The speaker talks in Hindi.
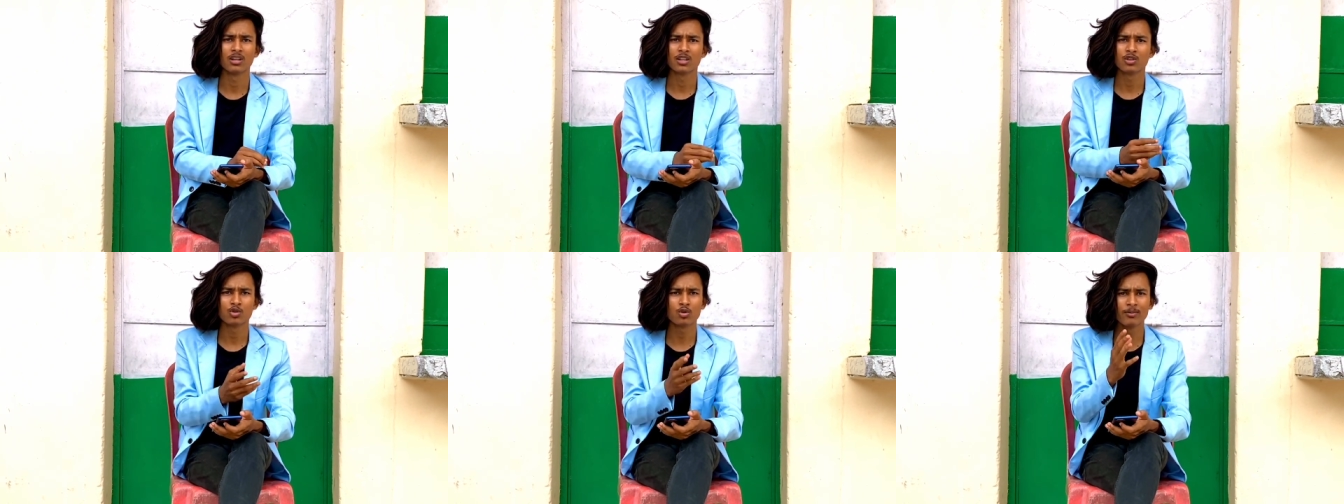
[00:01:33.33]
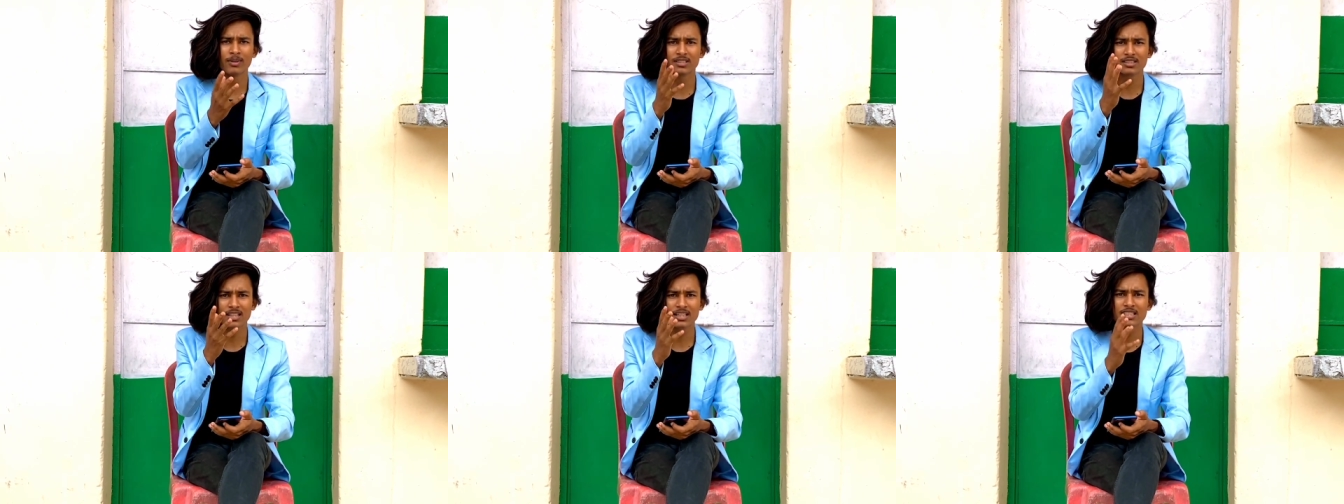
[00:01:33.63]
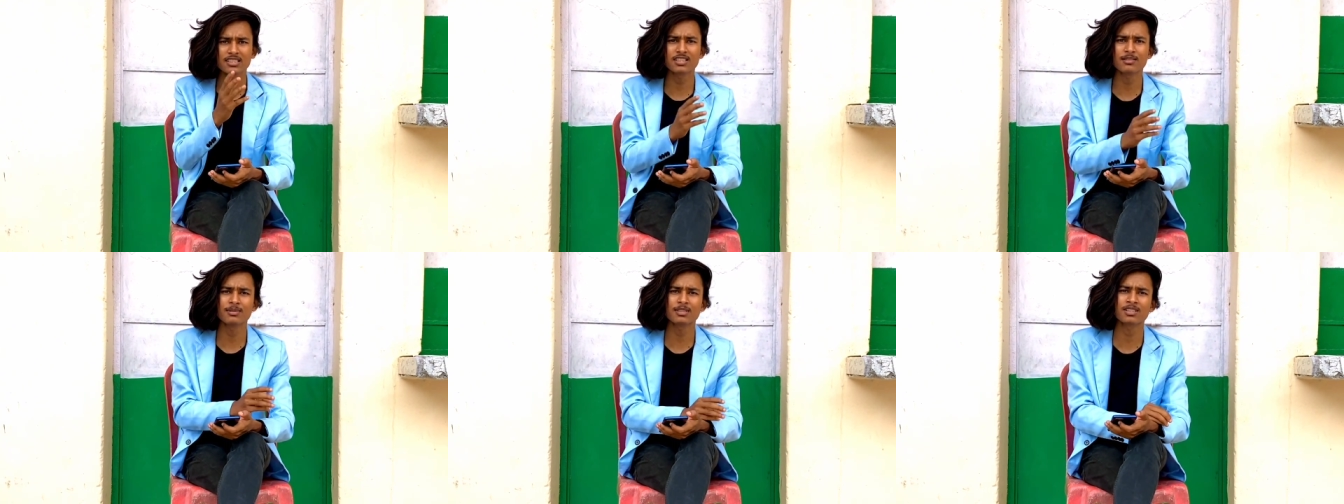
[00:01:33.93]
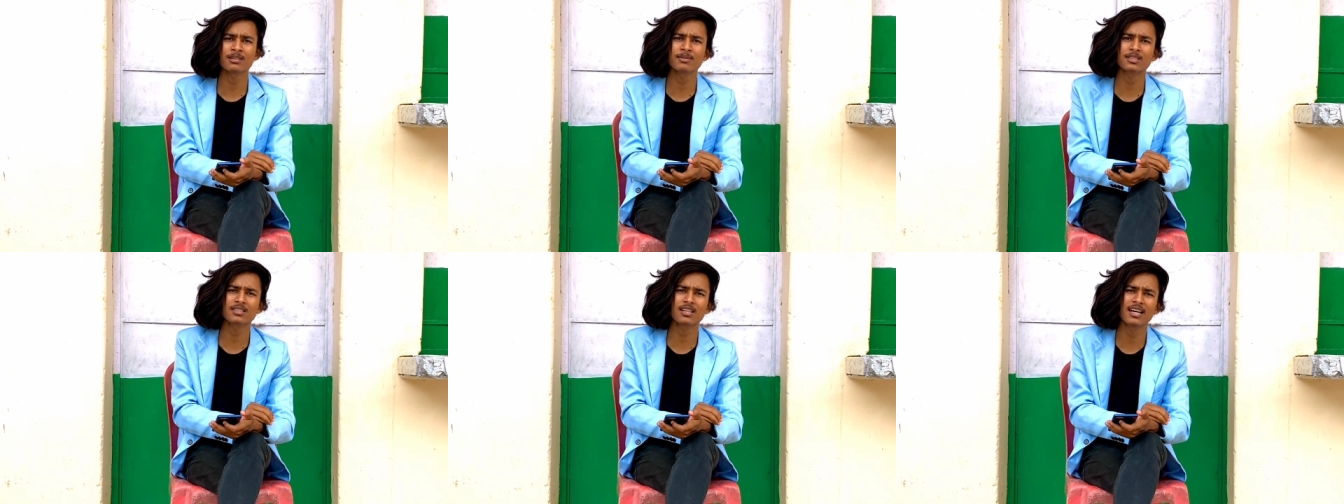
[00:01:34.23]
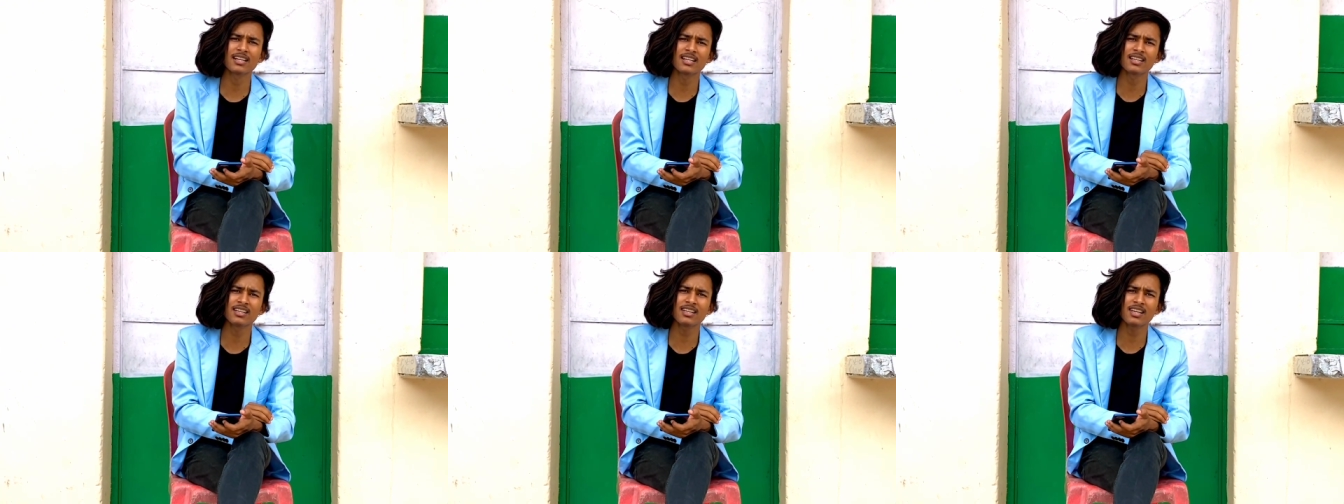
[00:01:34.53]
तुम्हें जरा से भी
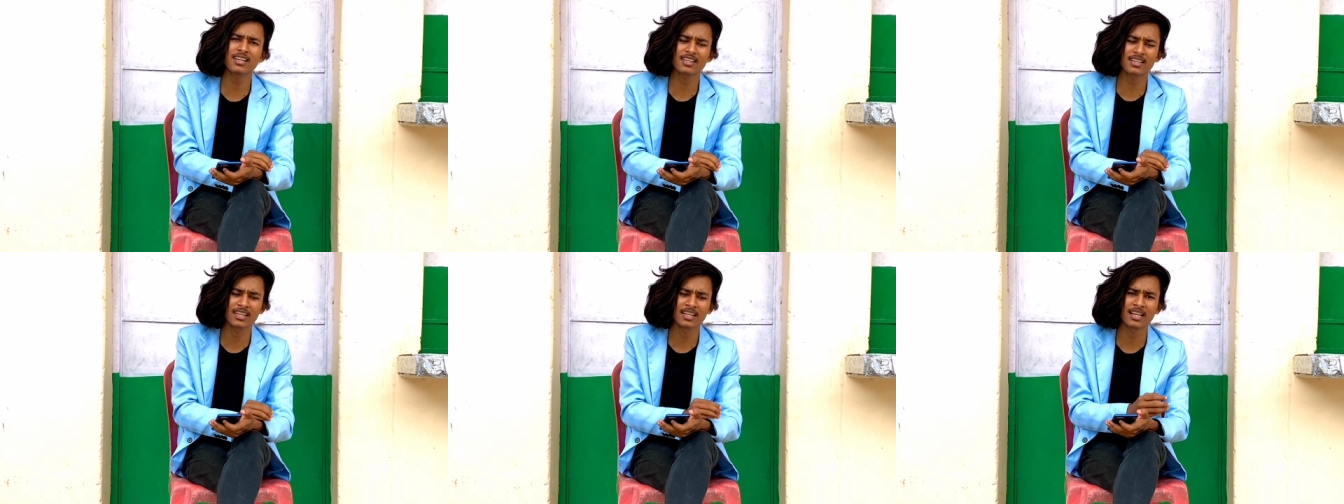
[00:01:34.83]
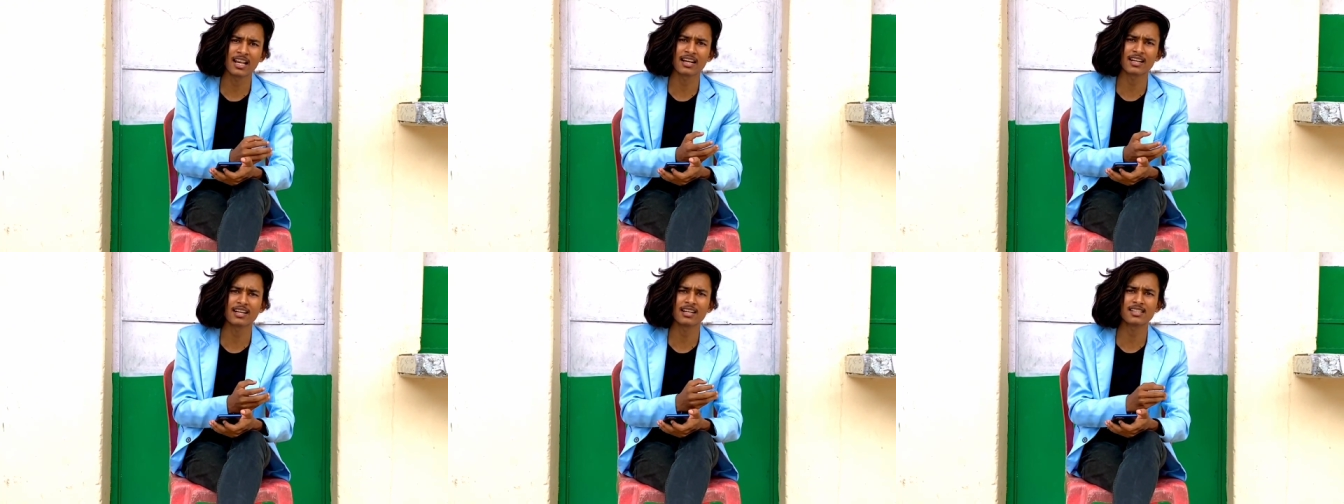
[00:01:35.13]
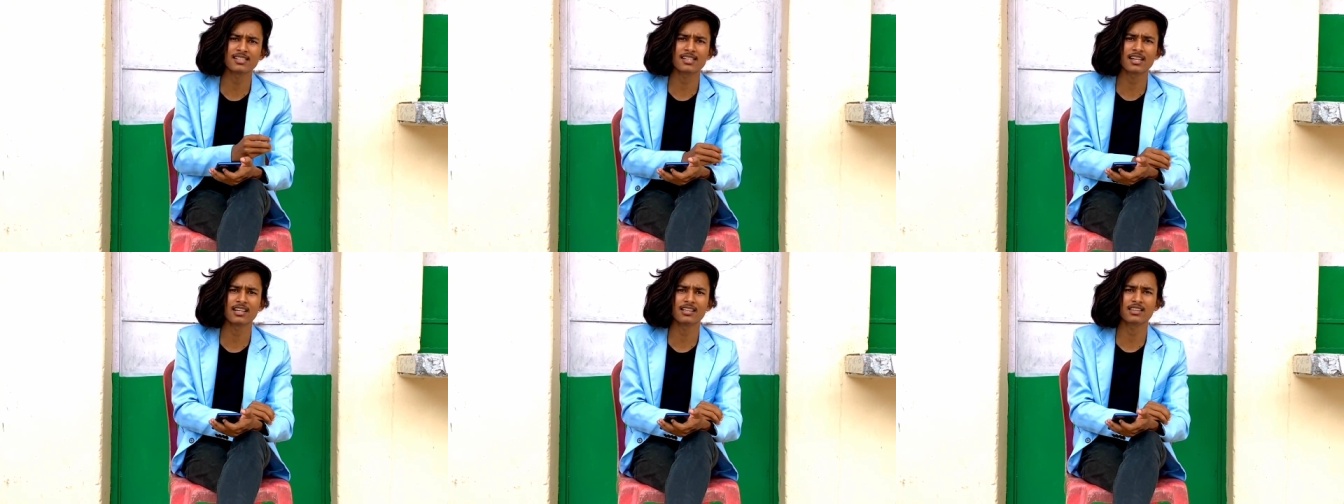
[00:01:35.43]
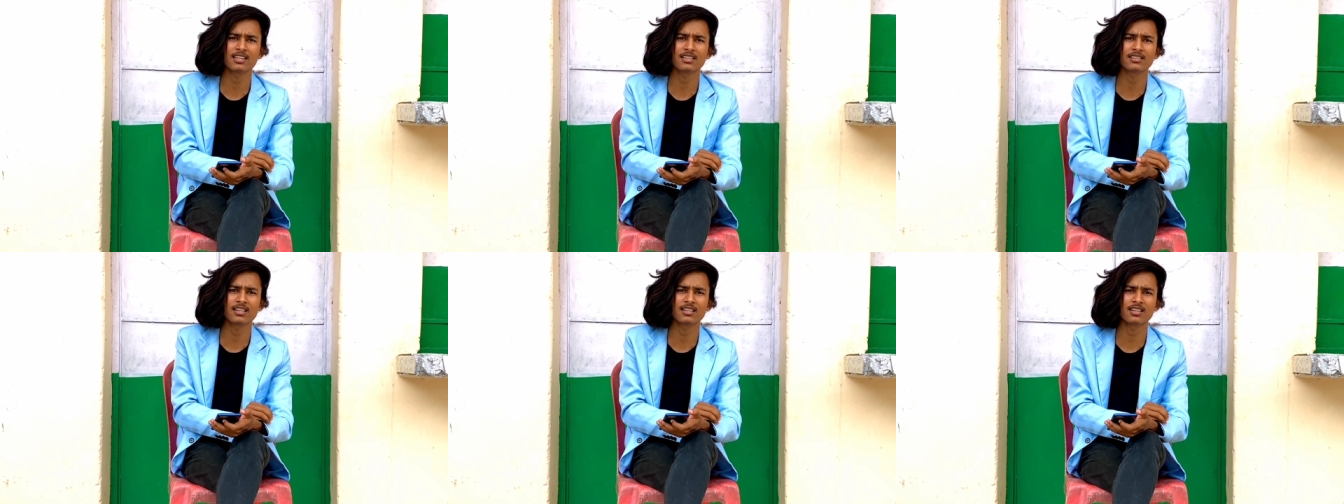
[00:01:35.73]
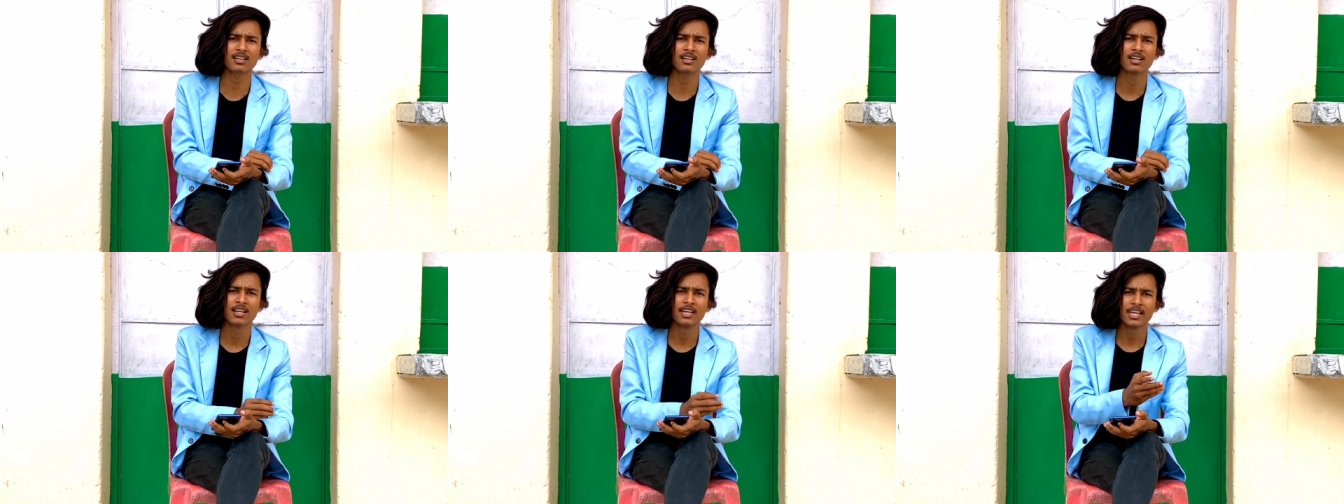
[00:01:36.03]
समझदारी नहीं है कि हिलाना नहीं चाहिए इतना ज्यादा